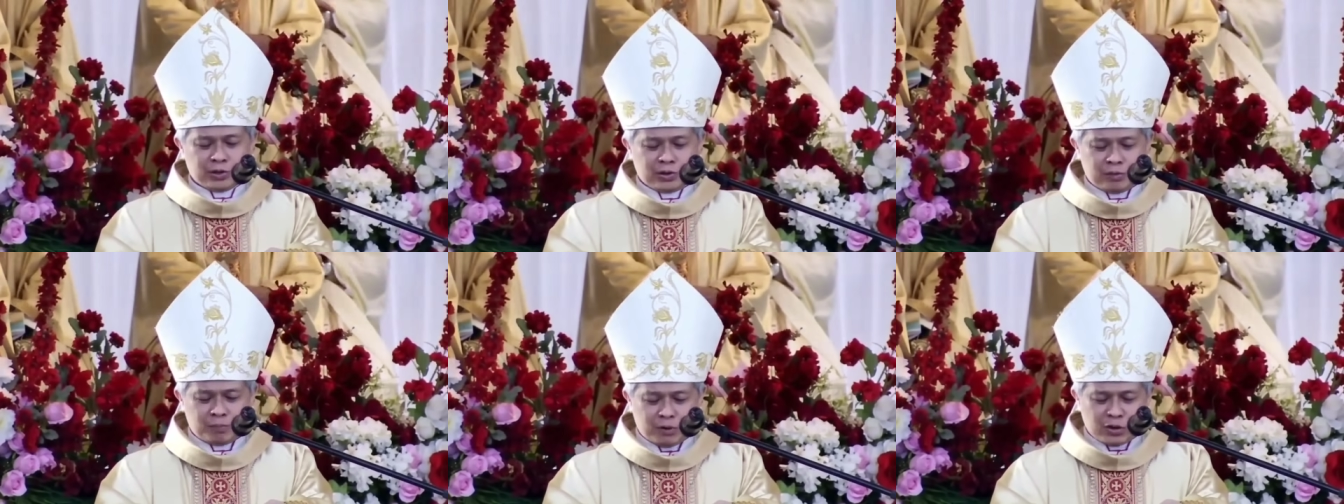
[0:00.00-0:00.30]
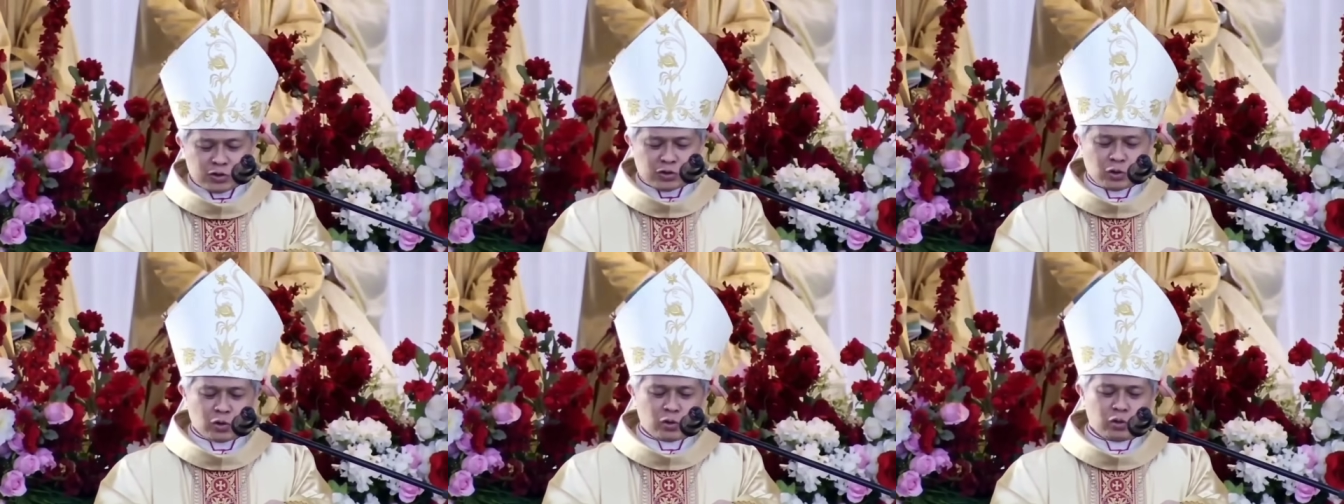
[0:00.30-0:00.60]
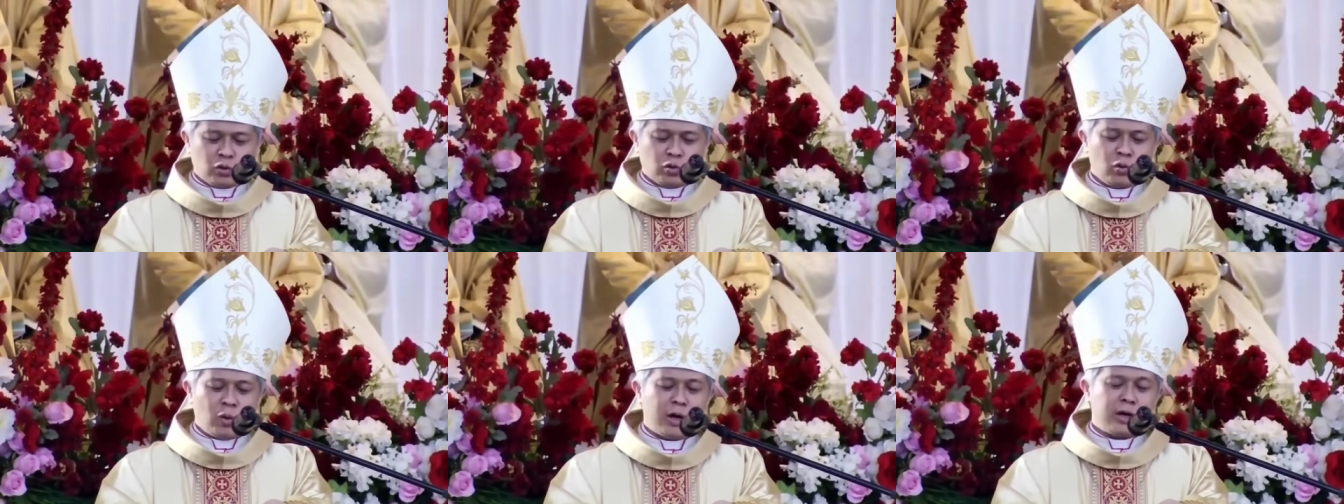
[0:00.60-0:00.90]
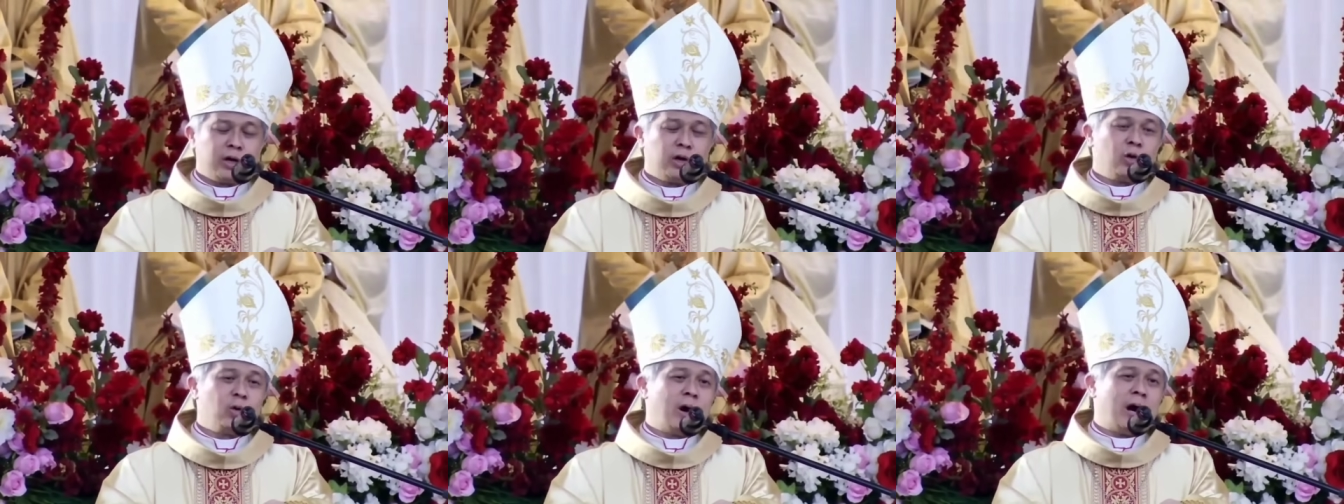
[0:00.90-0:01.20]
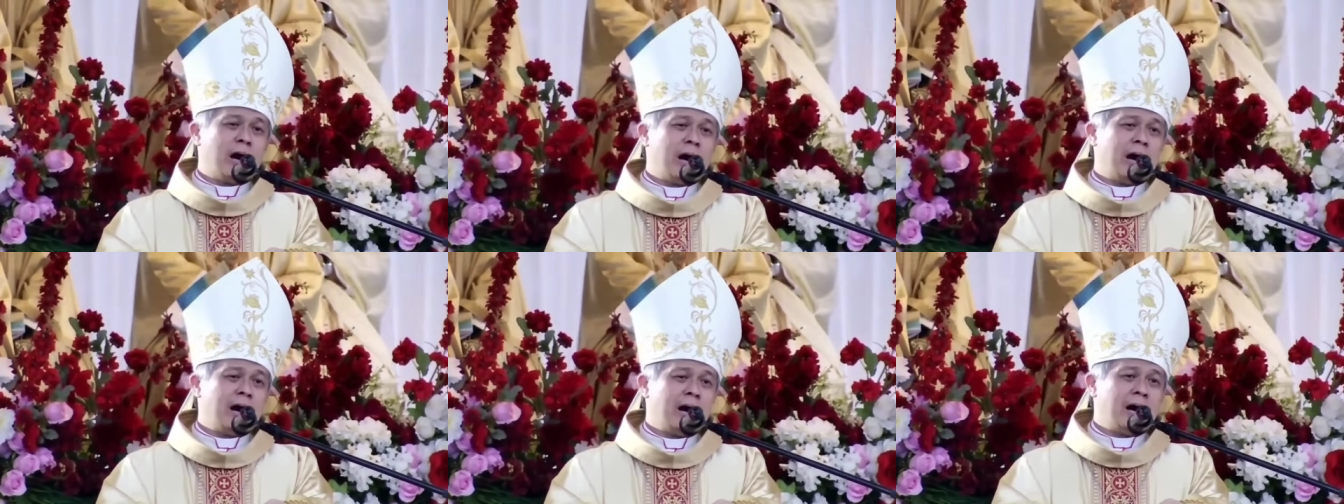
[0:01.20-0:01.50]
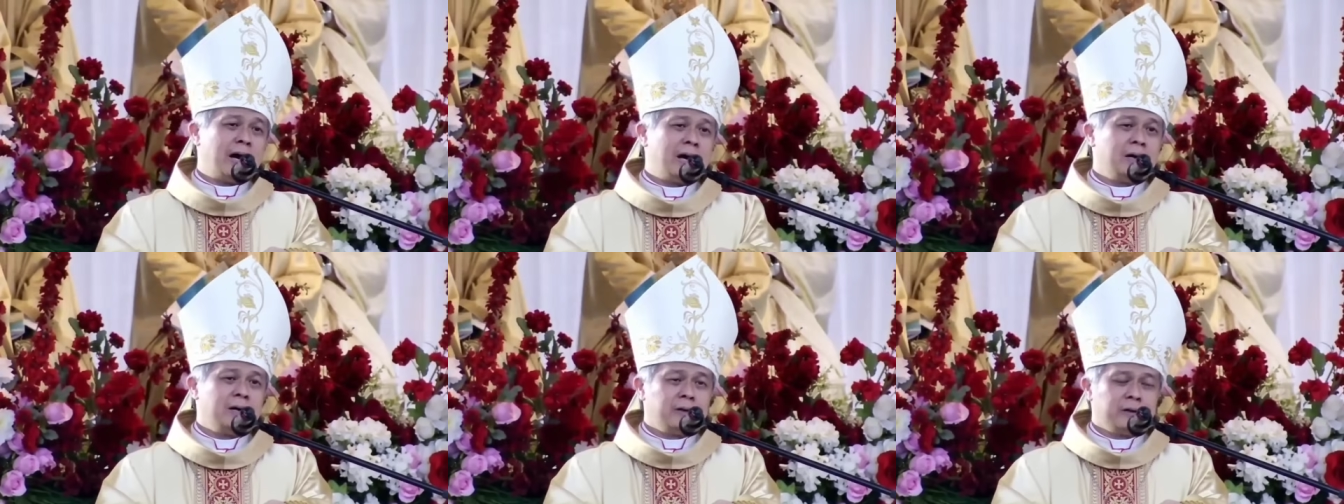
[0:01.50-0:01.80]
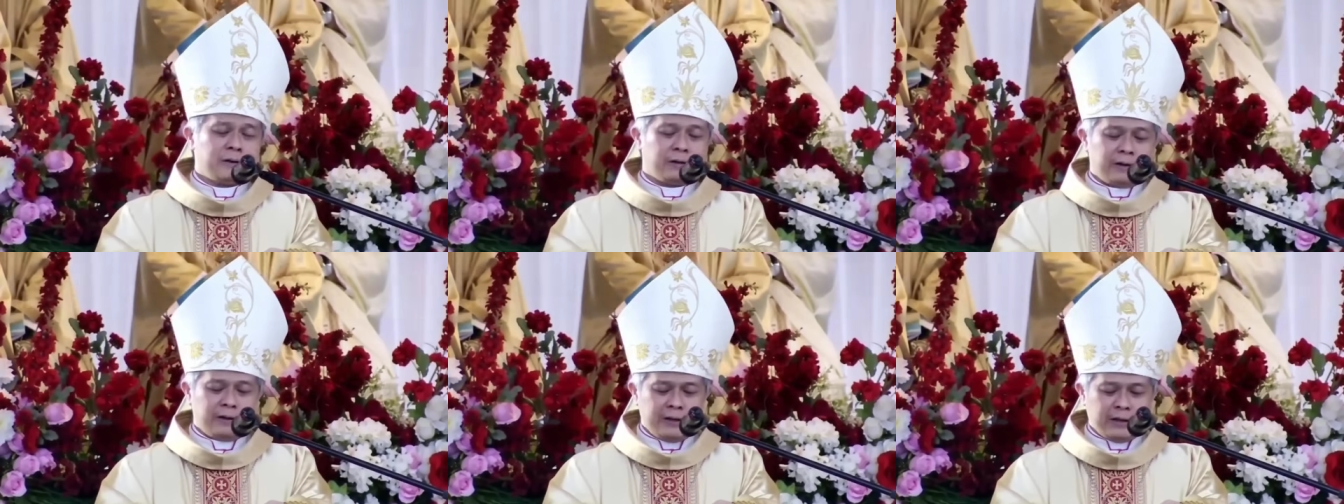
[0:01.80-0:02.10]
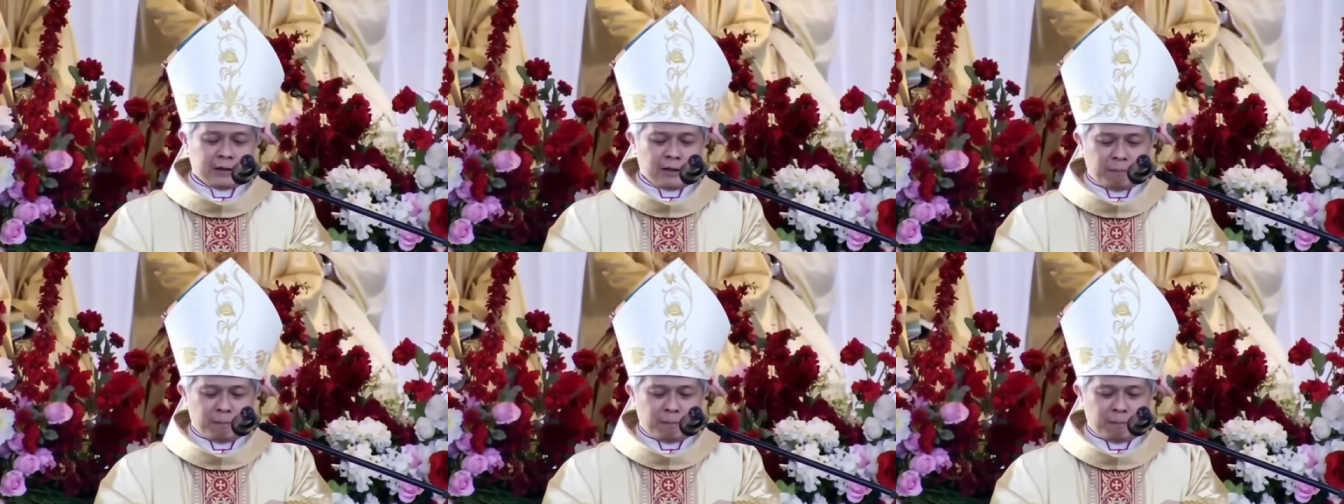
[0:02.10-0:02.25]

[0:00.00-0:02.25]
di persekutuan doa, di